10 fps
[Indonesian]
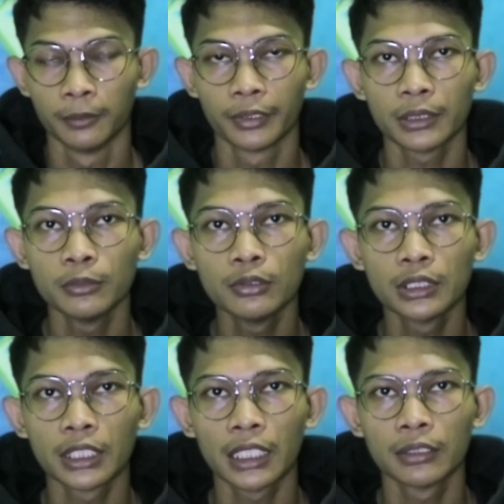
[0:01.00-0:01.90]

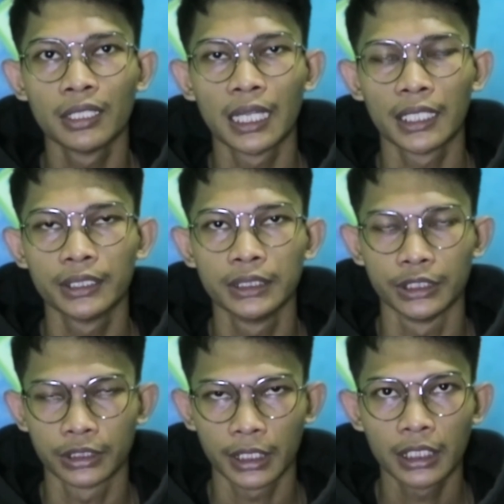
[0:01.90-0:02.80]
Bertemu dengan gue lagi
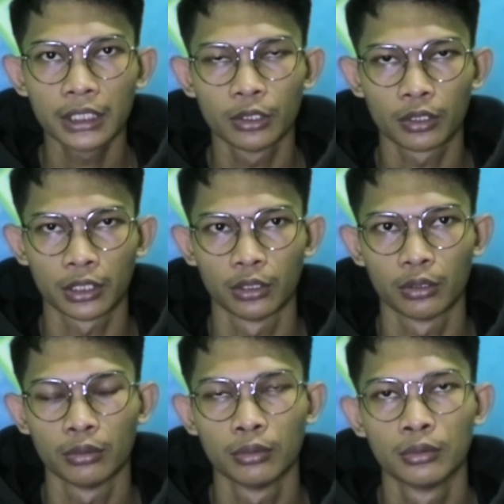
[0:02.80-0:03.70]
di channel Tio
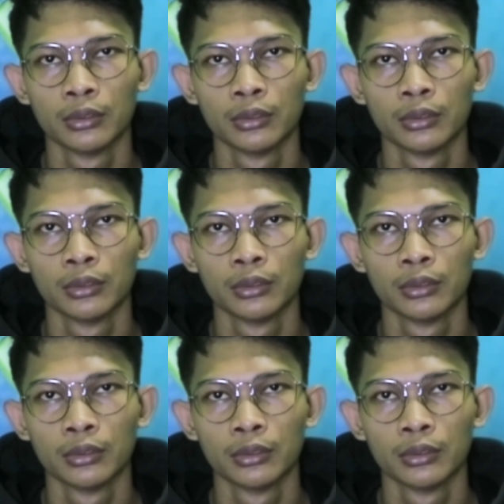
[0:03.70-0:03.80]
Kendo